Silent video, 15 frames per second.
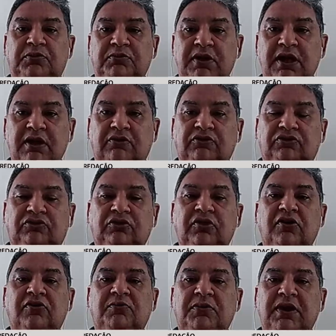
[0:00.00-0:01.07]
os
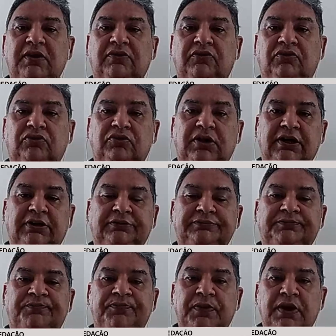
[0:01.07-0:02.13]
primeiros dois meses
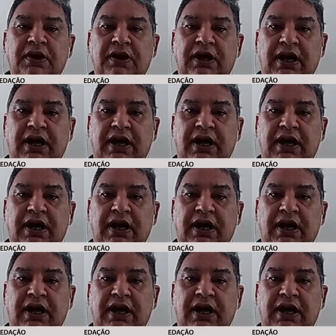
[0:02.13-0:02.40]
do ano,